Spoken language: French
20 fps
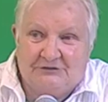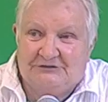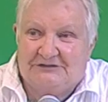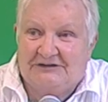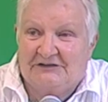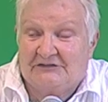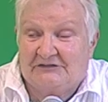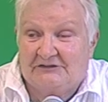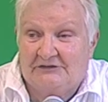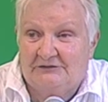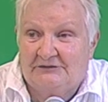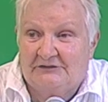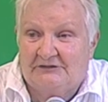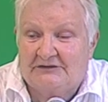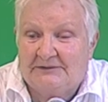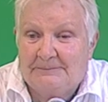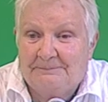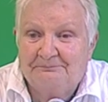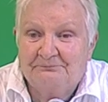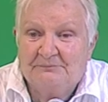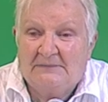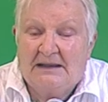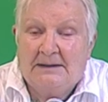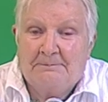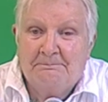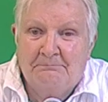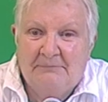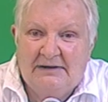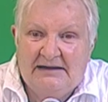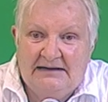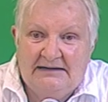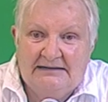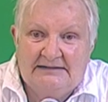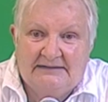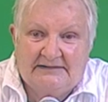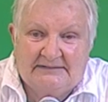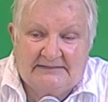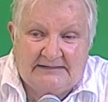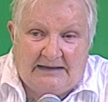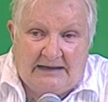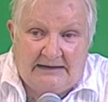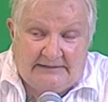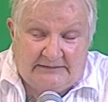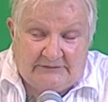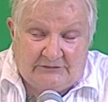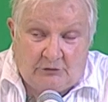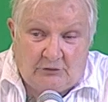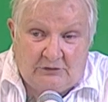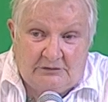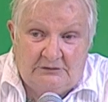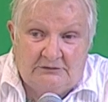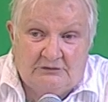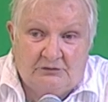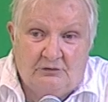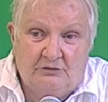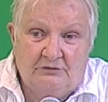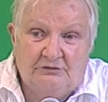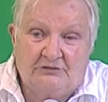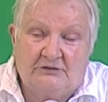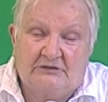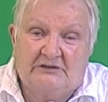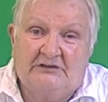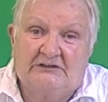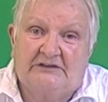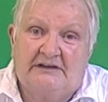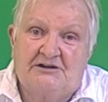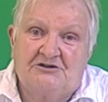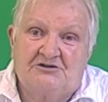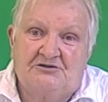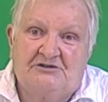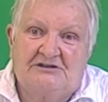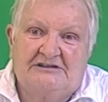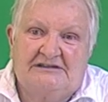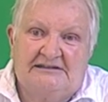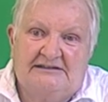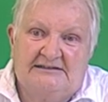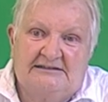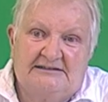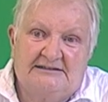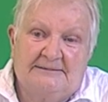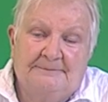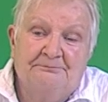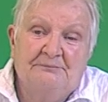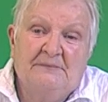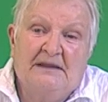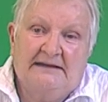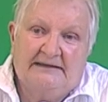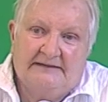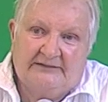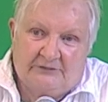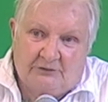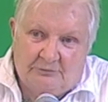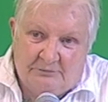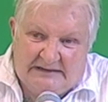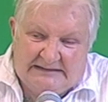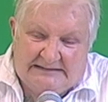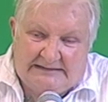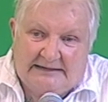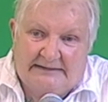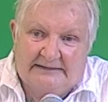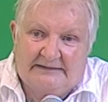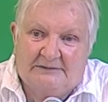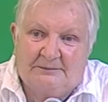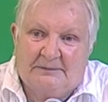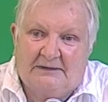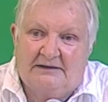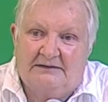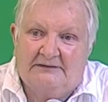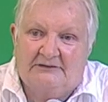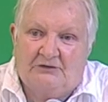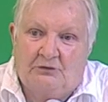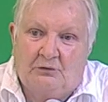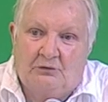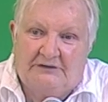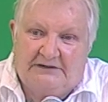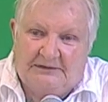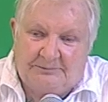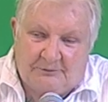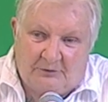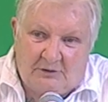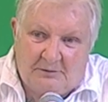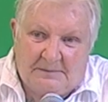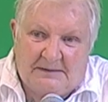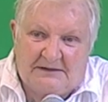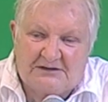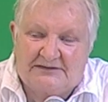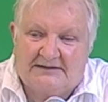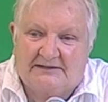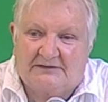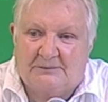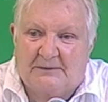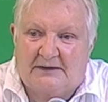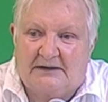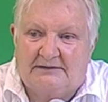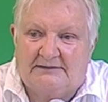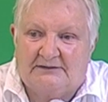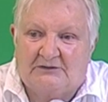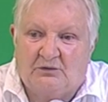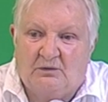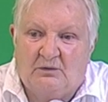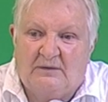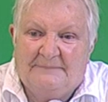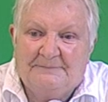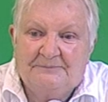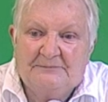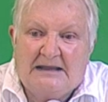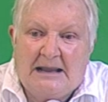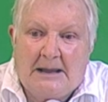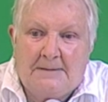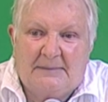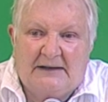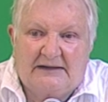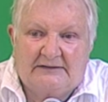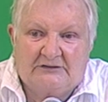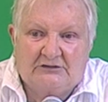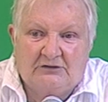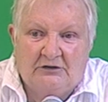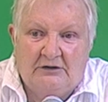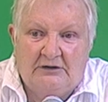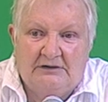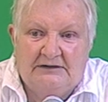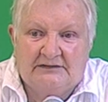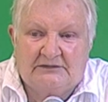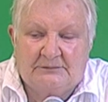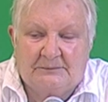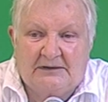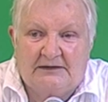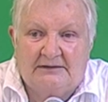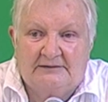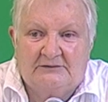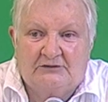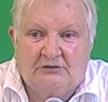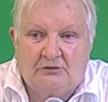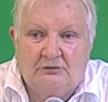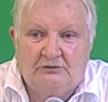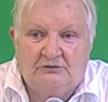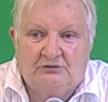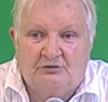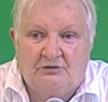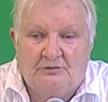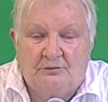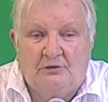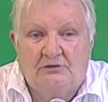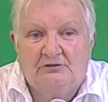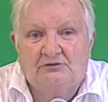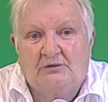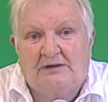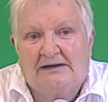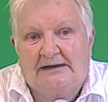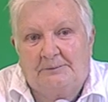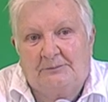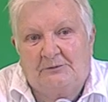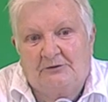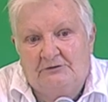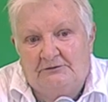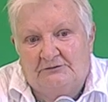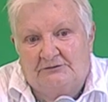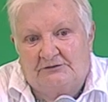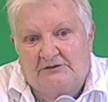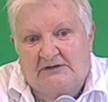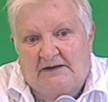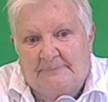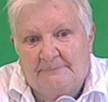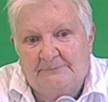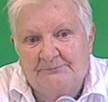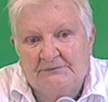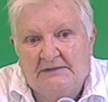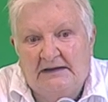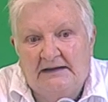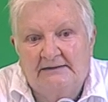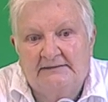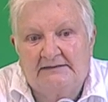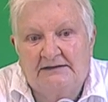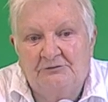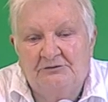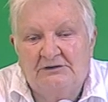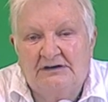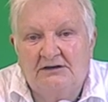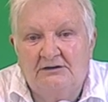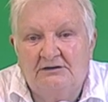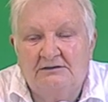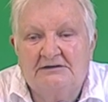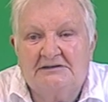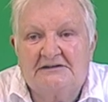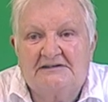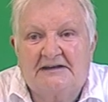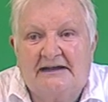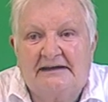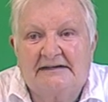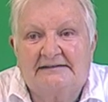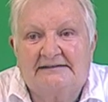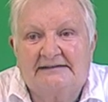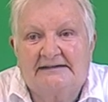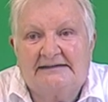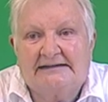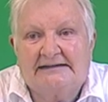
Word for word: naissance, mais ils, ils se rendent compte de cette injustice ils se mettent à l'espéranto, ils propagent l'espéranto, parce que l'espéranto, tout le monde doit l'apprendre. C'est une langue qui a été